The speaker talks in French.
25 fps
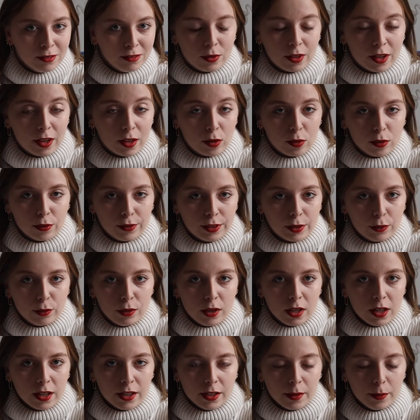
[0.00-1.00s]
Vous avez survécu
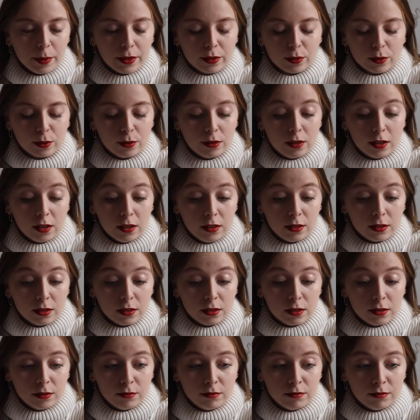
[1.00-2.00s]
à l'année parce que là,
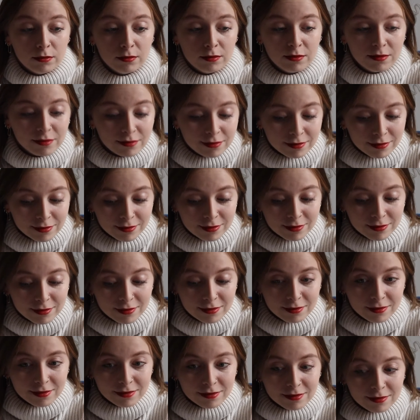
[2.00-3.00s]
euh,
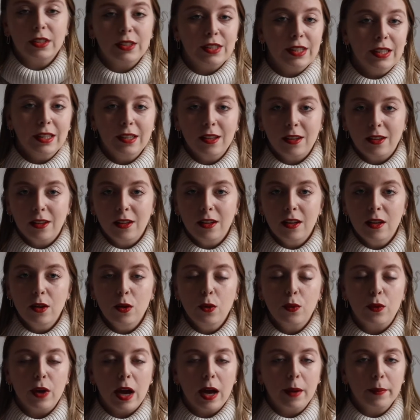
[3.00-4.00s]
j'ai décidé de
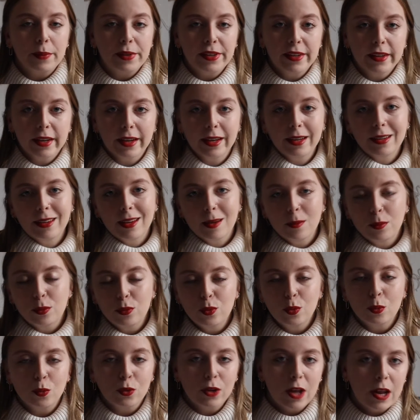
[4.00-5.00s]
faire un petit récap
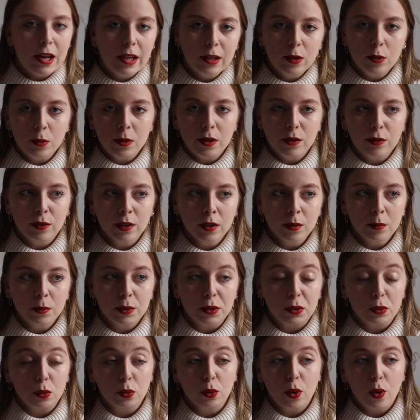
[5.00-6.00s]
de mon année 2020
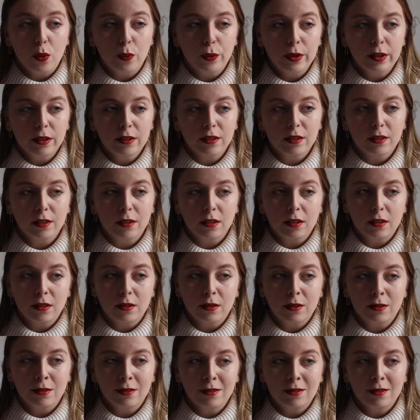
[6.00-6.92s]
parce que en fait, euh,